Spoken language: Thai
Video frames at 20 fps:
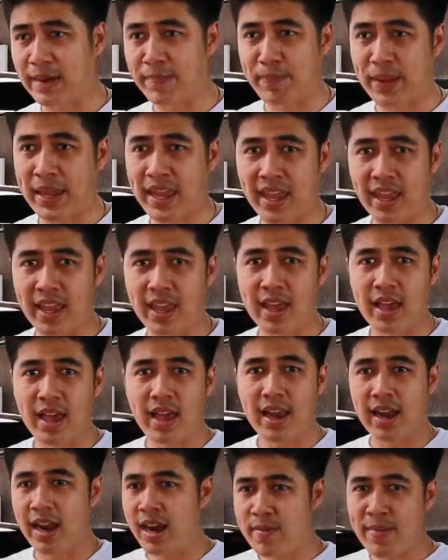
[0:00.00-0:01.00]
7 ปี
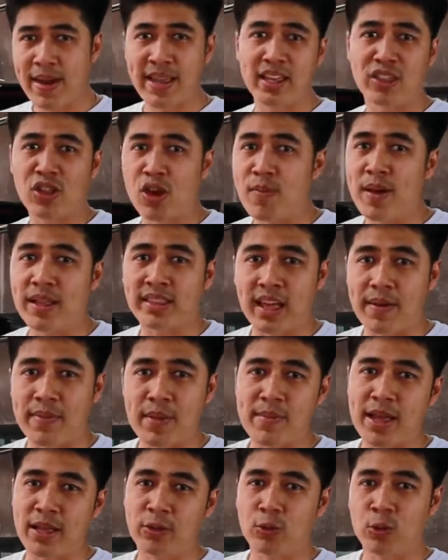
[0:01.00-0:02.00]
แล้วทำไมจะต้องมาเติม
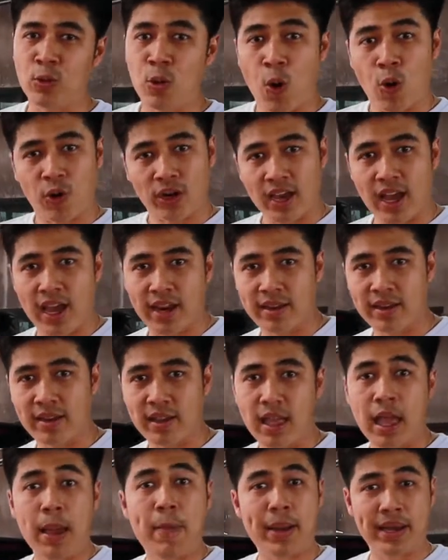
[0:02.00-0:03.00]
น้ำยาทุกๆ6เดือน
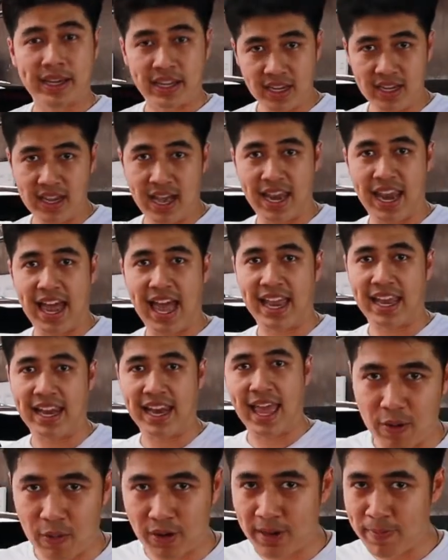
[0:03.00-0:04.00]
มันคืออะไร
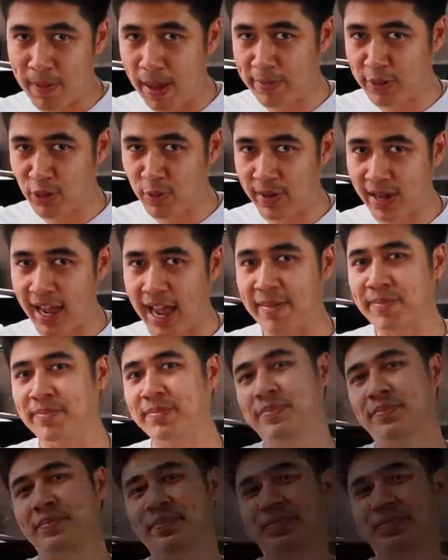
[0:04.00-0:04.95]
เดี๋ยววันนี้พาไปชมกันครับ